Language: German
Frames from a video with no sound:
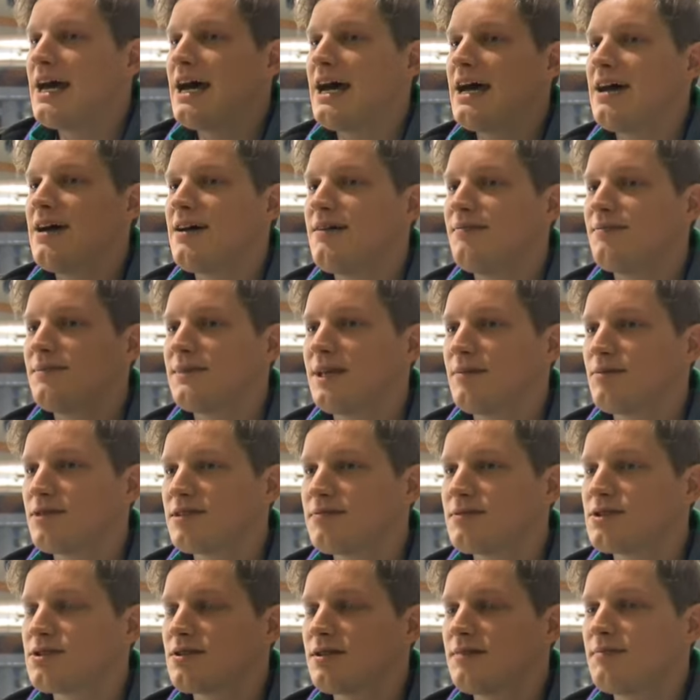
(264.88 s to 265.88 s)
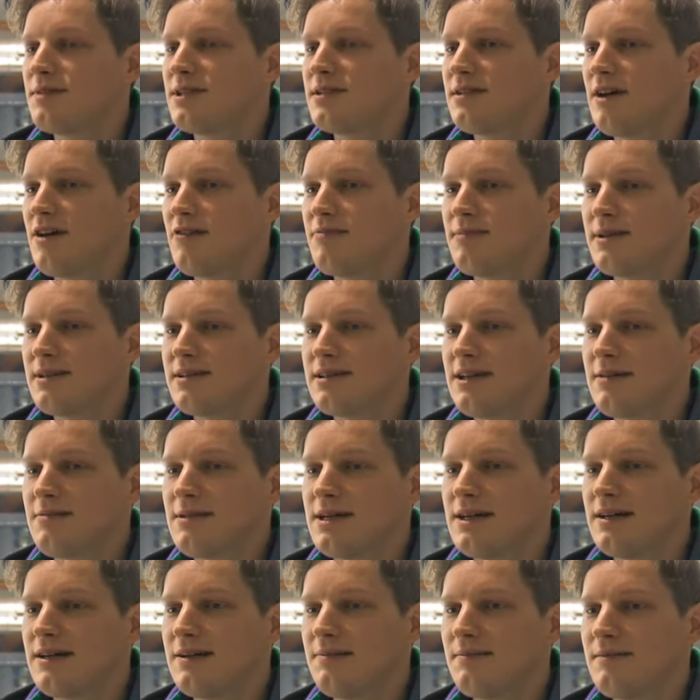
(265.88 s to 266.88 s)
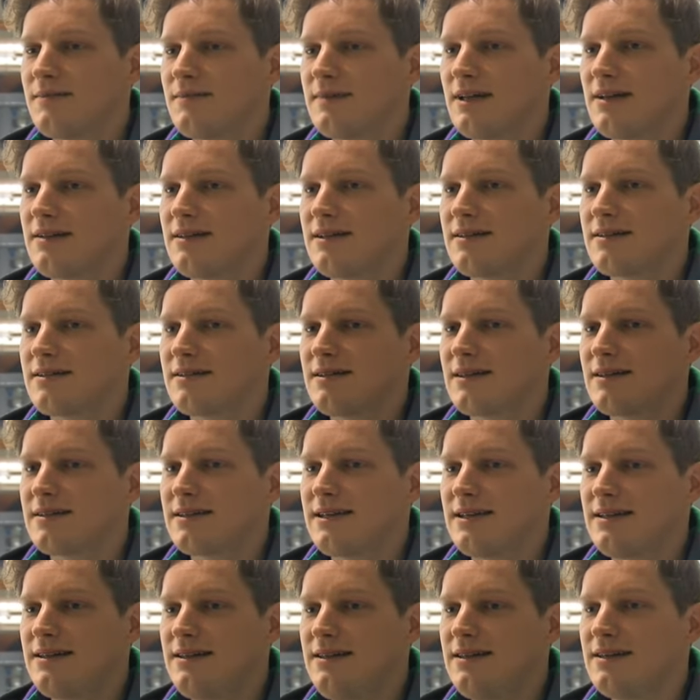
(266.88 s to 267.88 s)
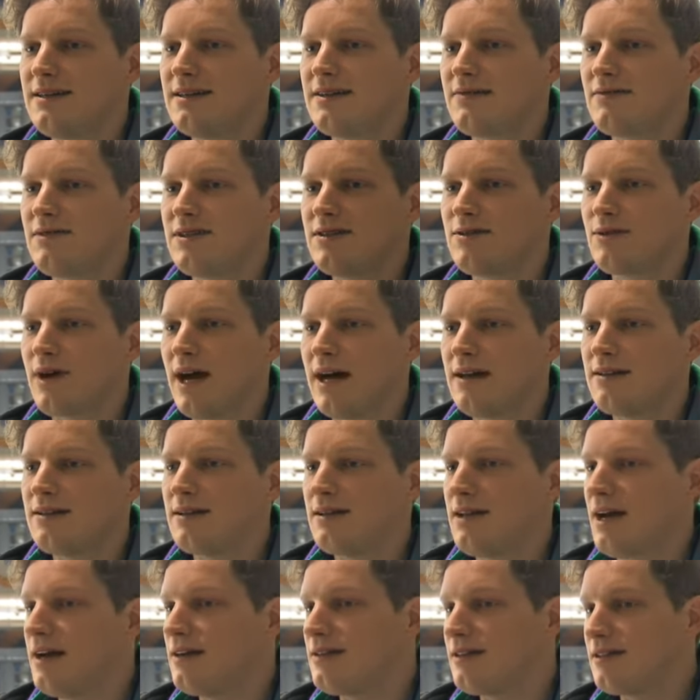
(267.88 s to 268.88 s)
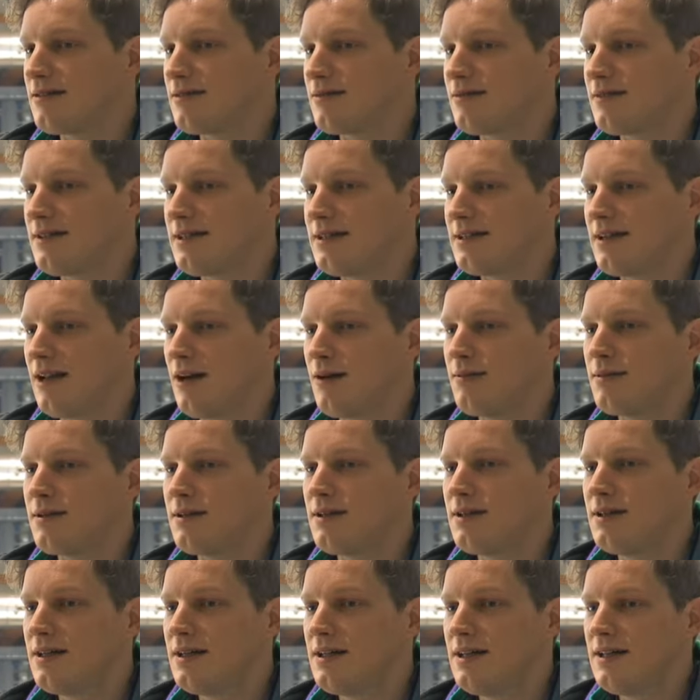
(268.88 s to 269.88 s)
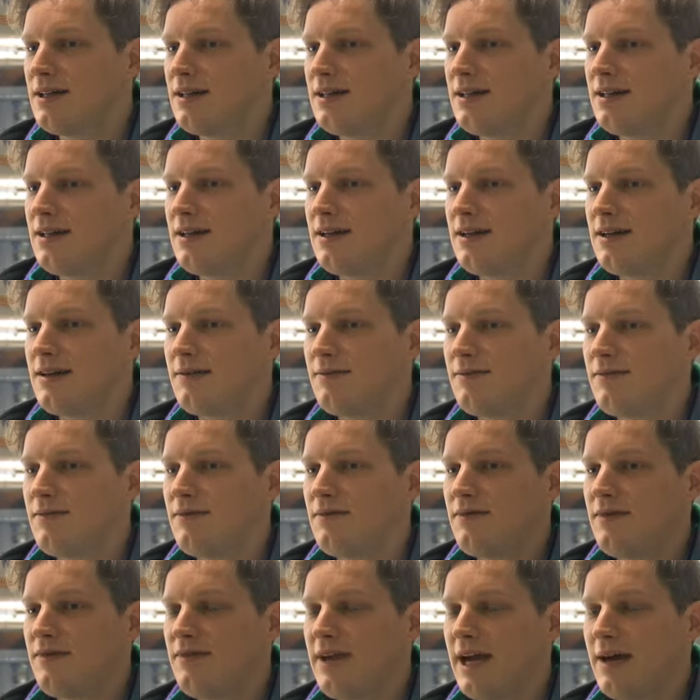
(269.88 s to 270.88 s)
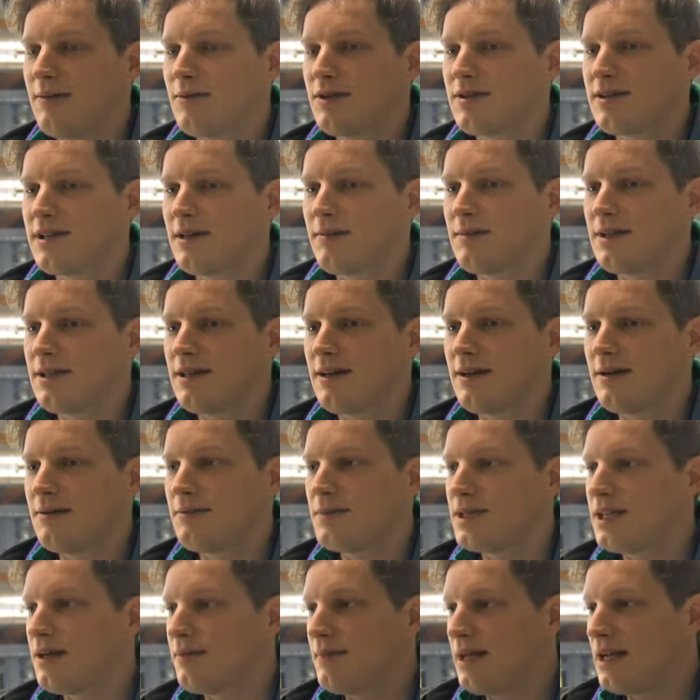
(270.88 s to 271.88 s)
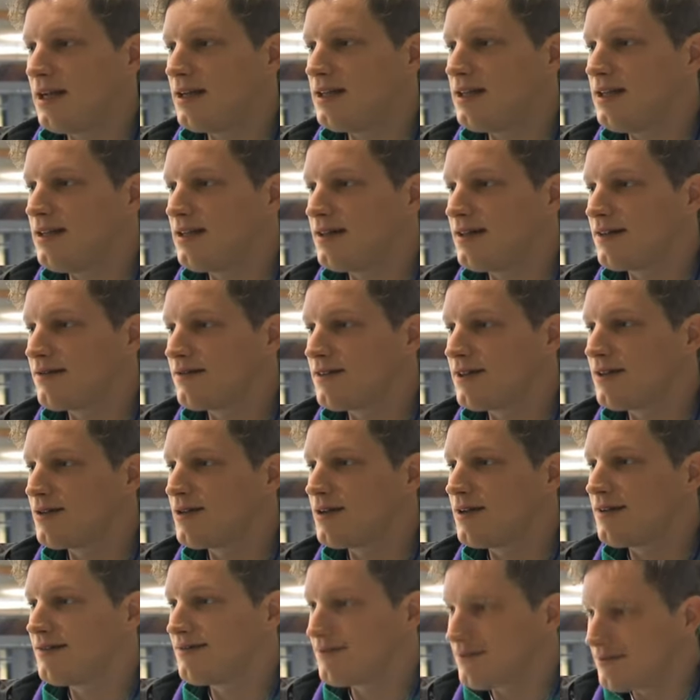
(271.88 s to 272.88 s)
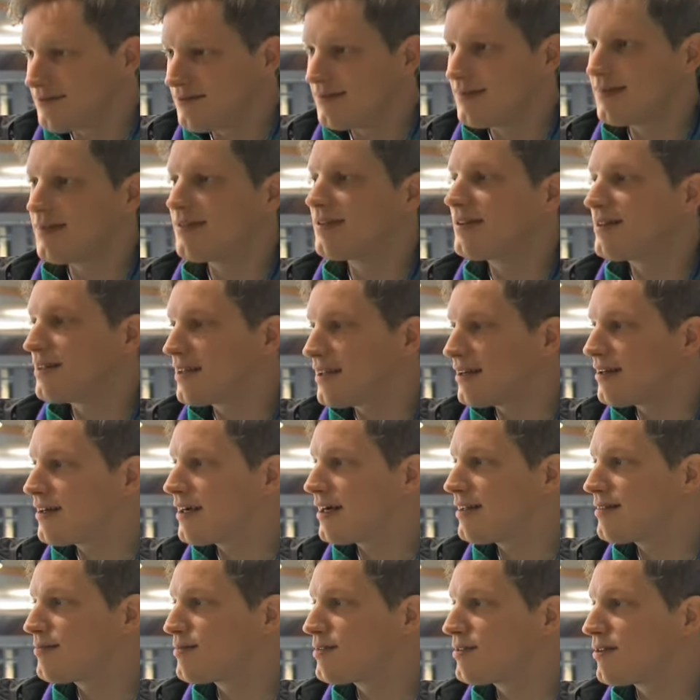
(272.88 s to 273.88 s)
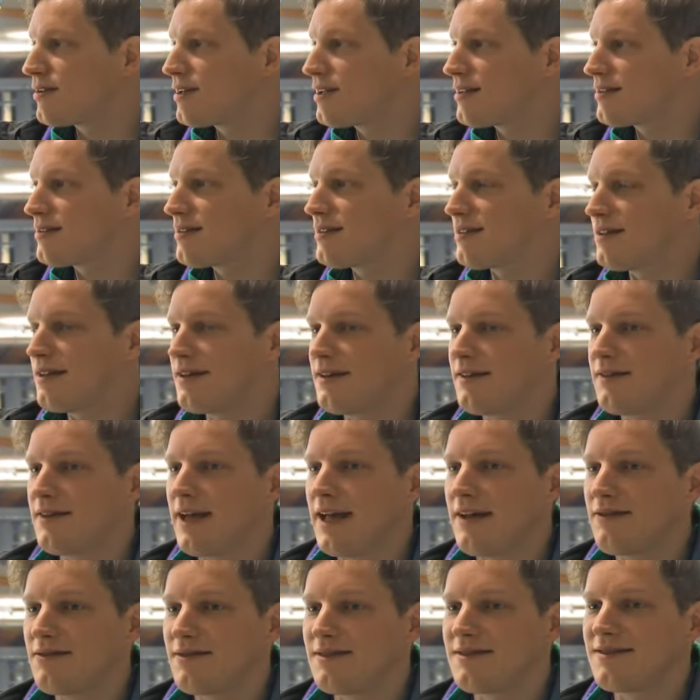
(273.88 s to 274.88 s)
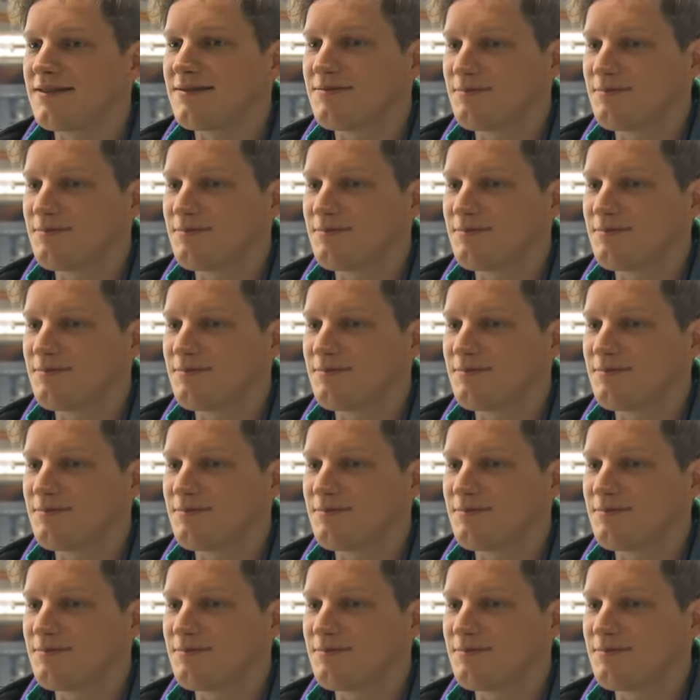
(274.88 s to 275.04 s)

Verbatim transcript: Ähm, da muss man schon ein bisschen aufpassen, aber ähm, das, das geht hier irgendwie so Hand in Hand. Also ich glaube, ähm, wir haben uns ja mit der, mit der Melanie irgendwie äh, ganz besonders äh, eng